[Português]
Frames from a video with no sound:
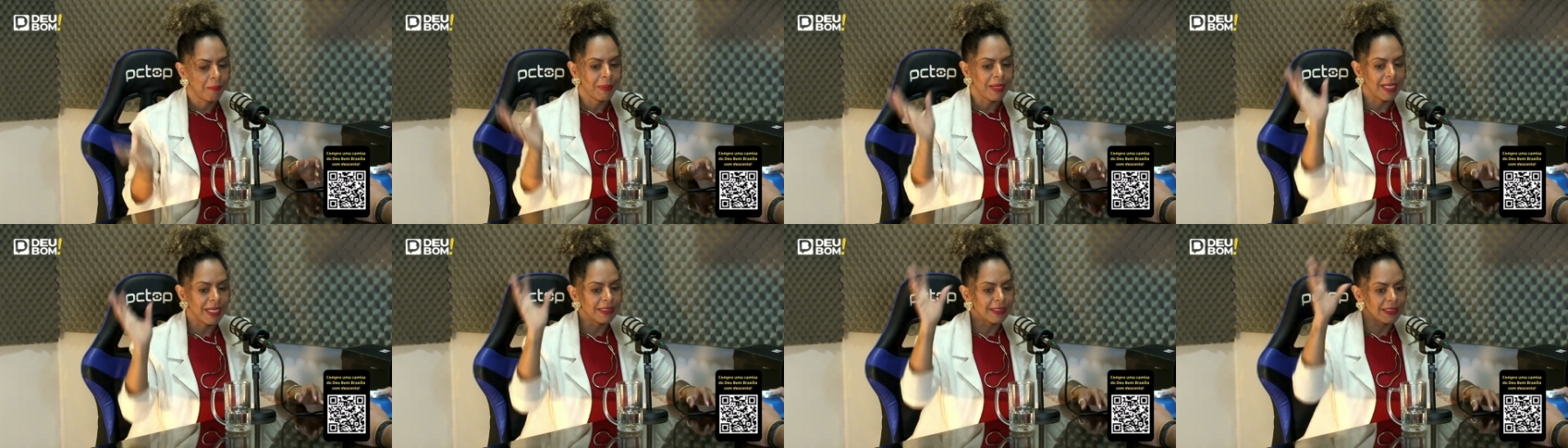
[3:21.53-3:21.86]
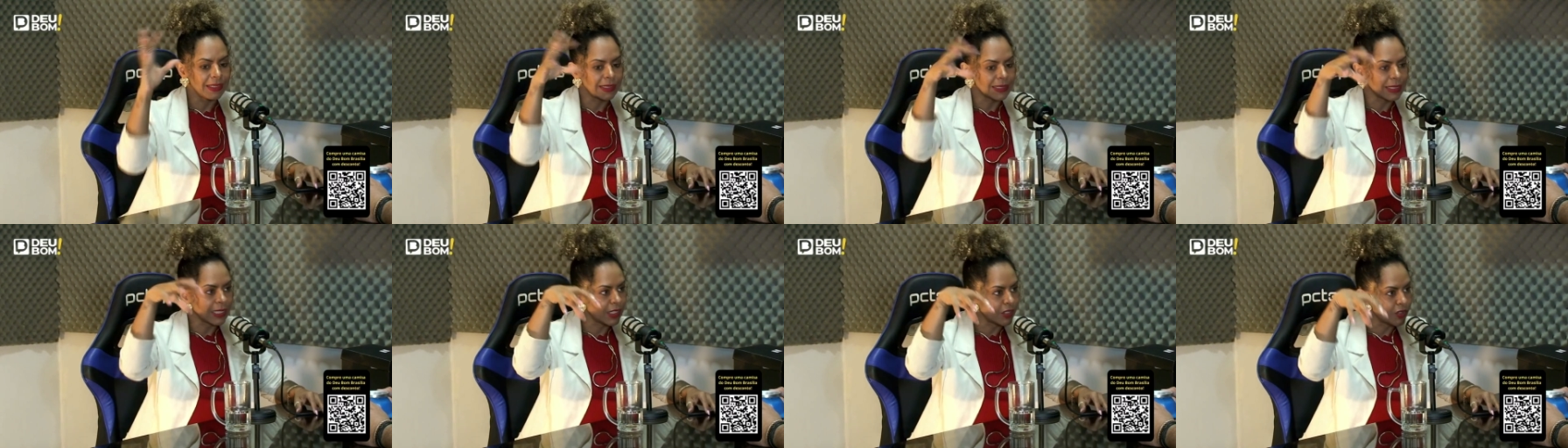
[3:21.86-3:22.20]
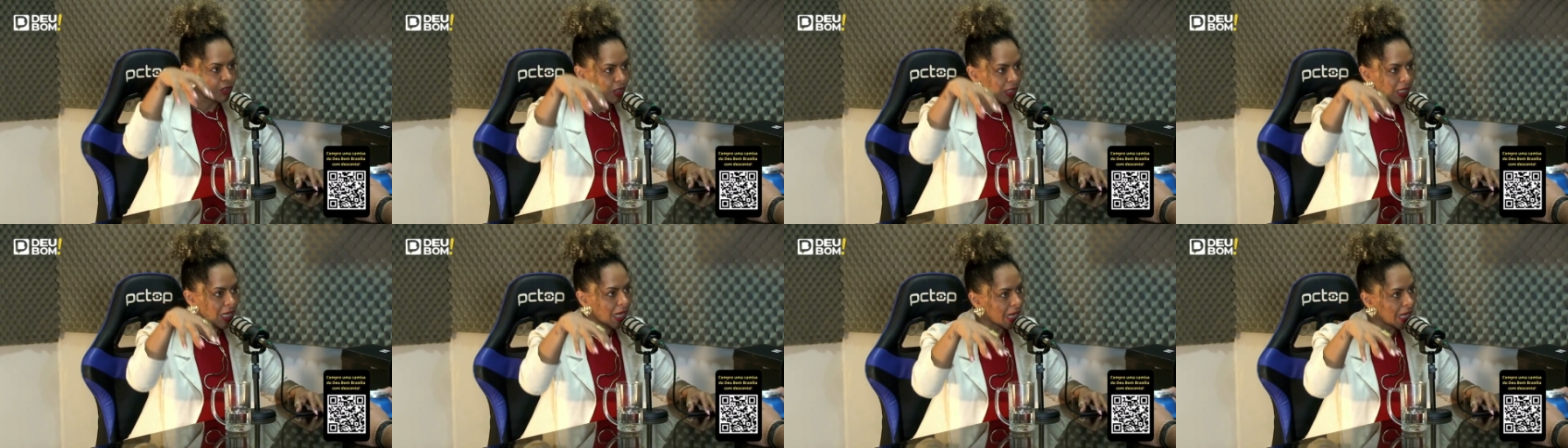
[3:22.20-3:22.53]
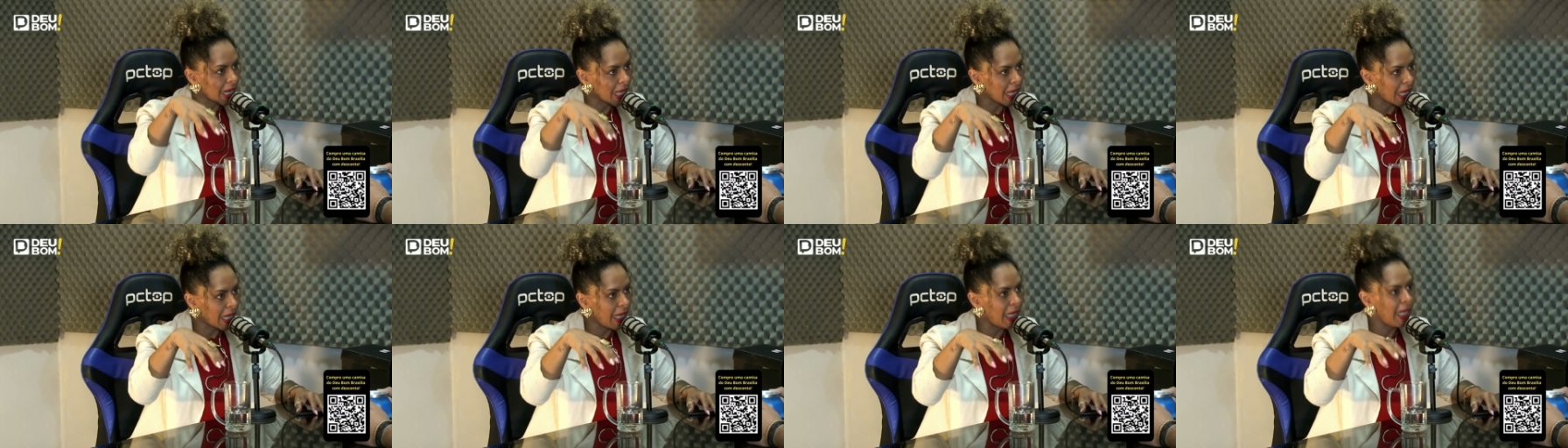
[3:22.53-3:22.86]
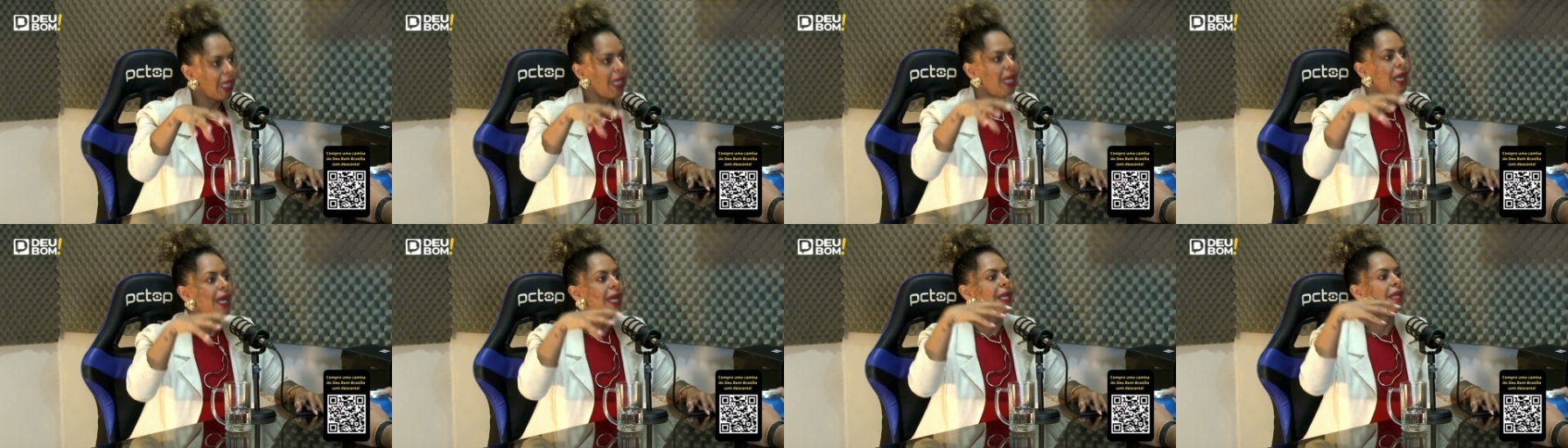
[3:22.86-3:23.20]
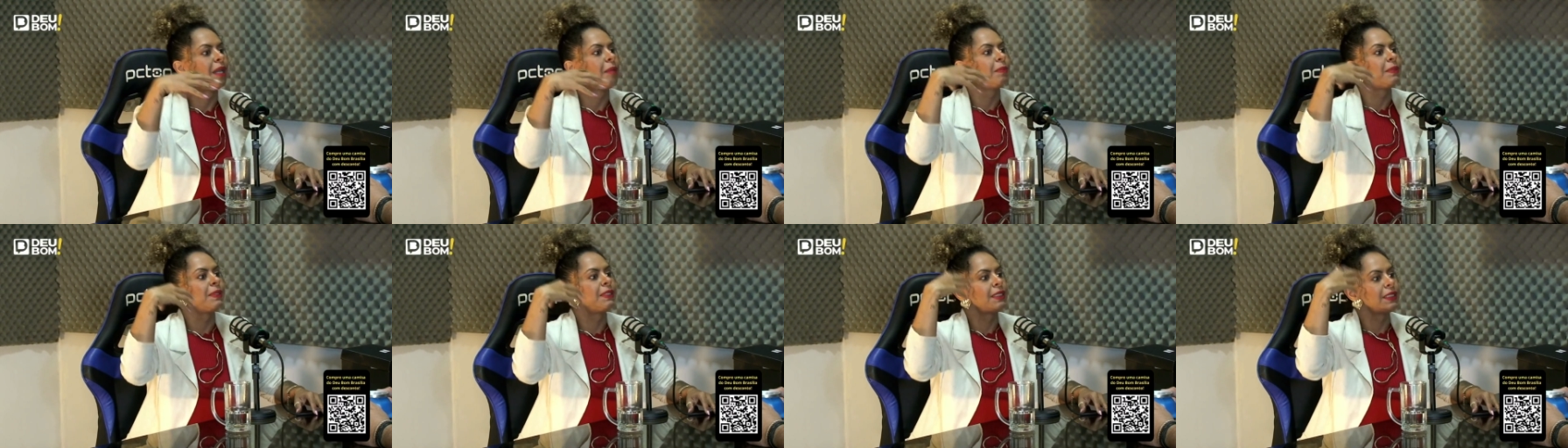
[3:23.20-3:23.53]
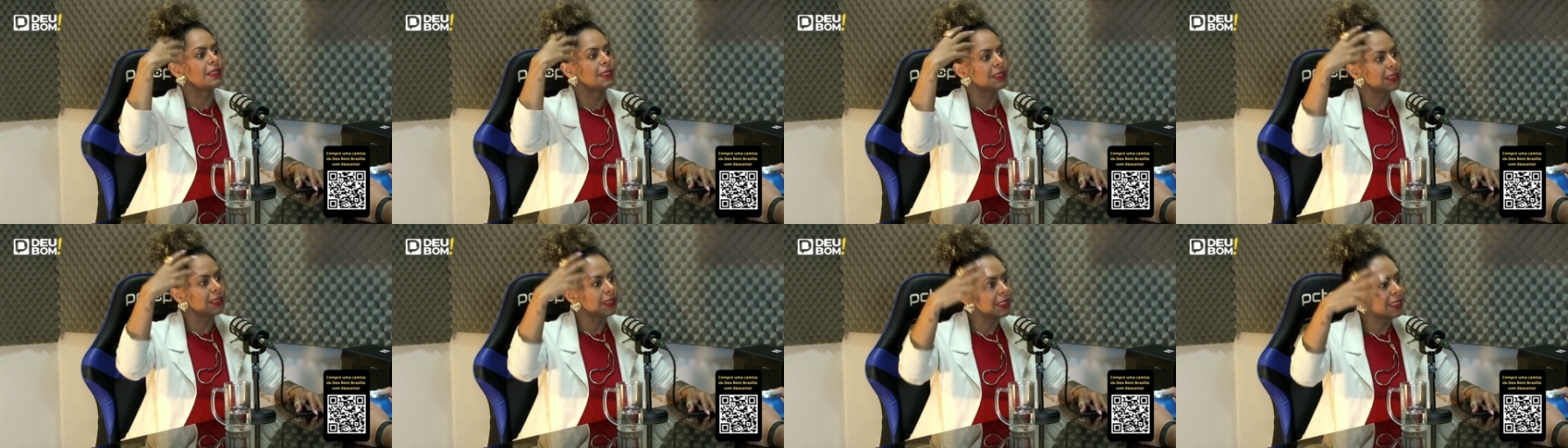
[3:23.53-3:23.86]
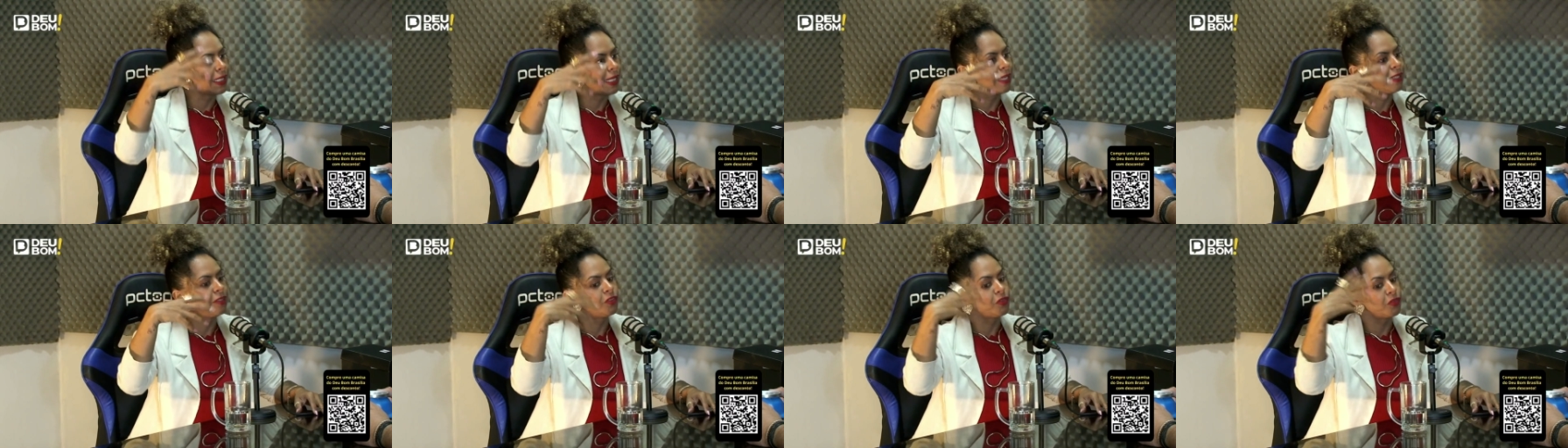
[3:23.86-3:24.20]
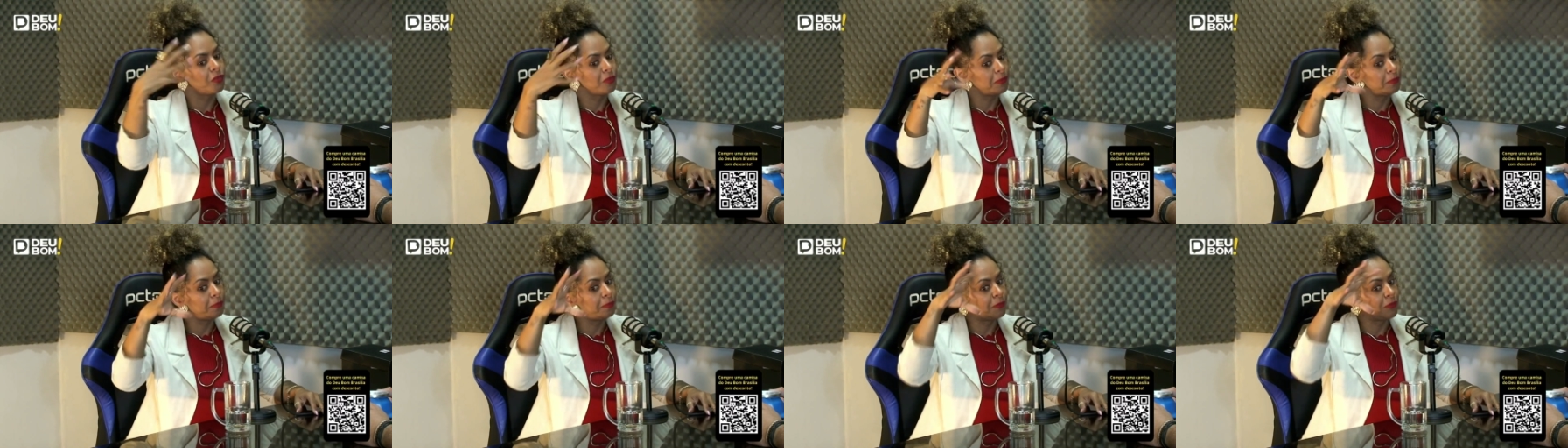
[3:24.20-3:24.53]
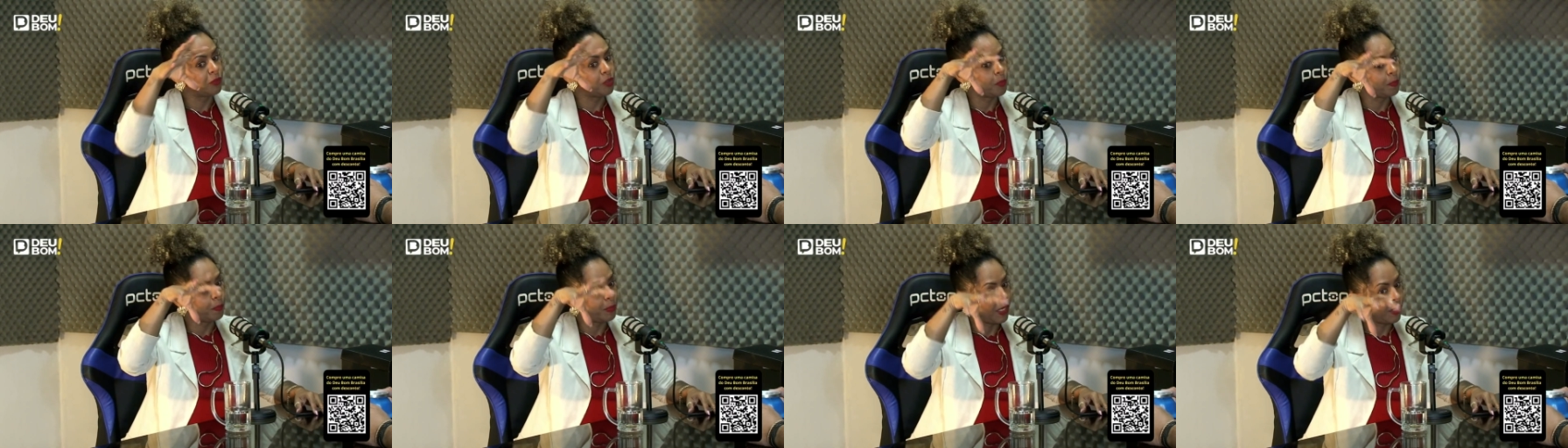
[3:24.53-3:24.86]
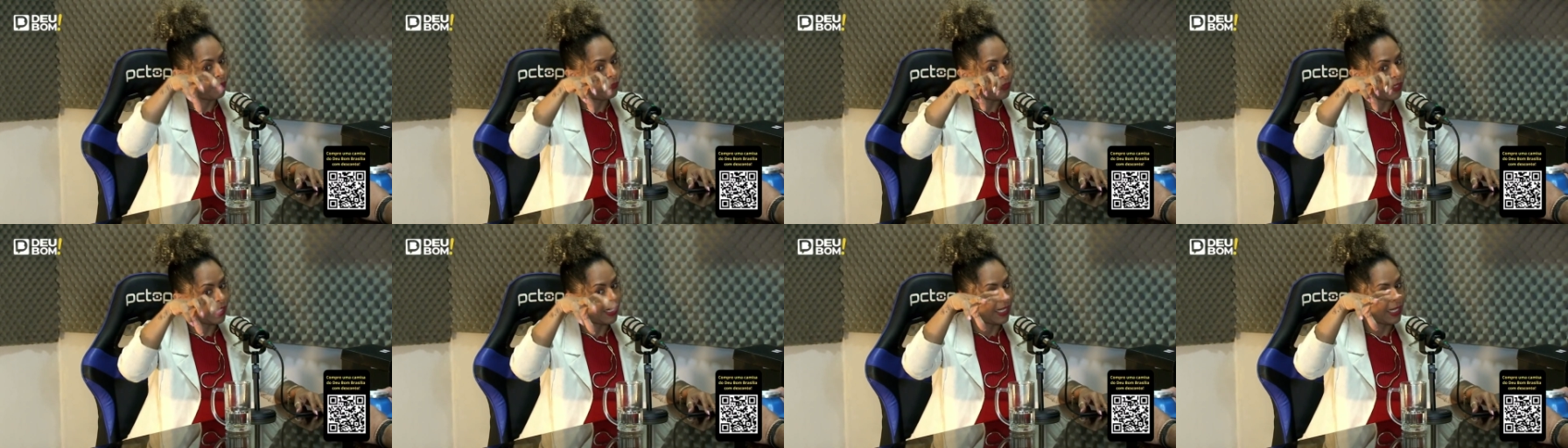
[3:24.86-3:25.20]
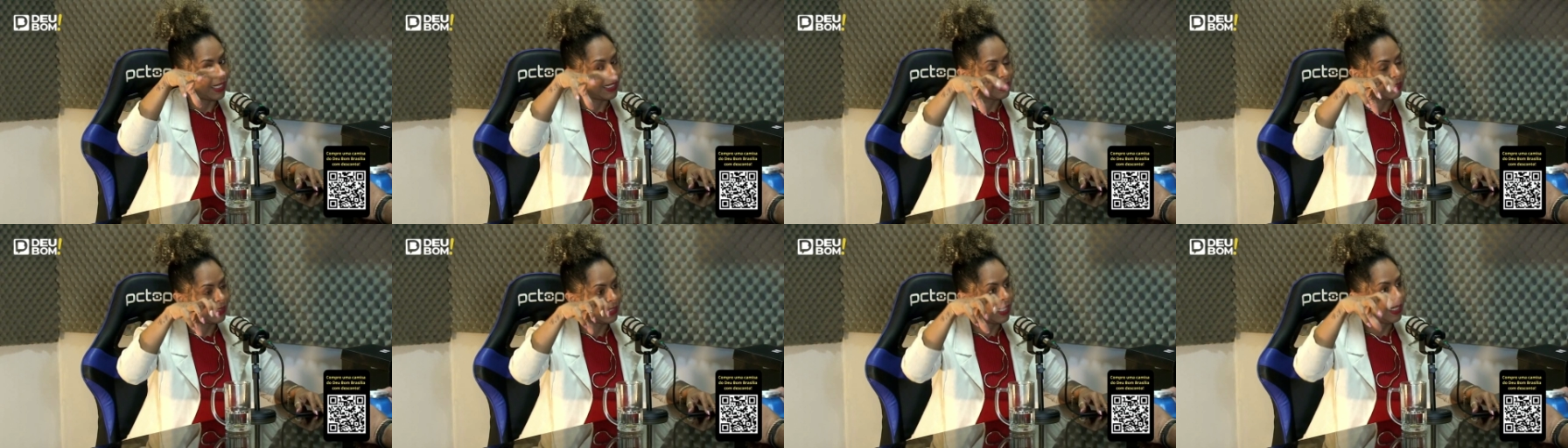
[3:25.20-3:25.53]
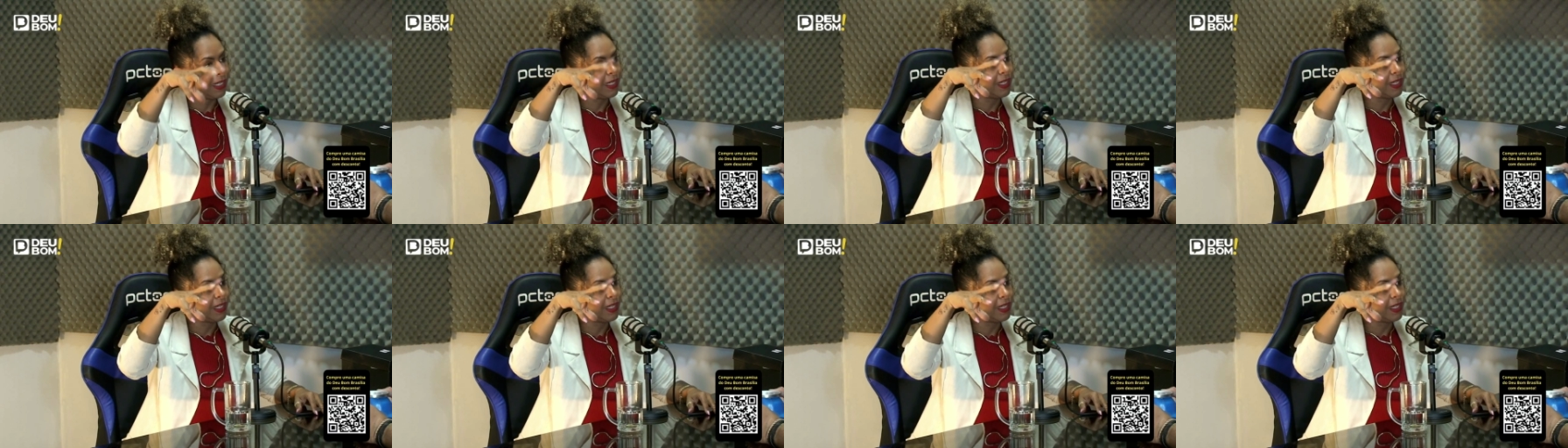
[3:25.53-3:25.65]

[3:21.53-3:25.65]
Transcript: Para esse sangue chegar lá, ela precisa, né, de, de Quanto preferência. Mais ereto,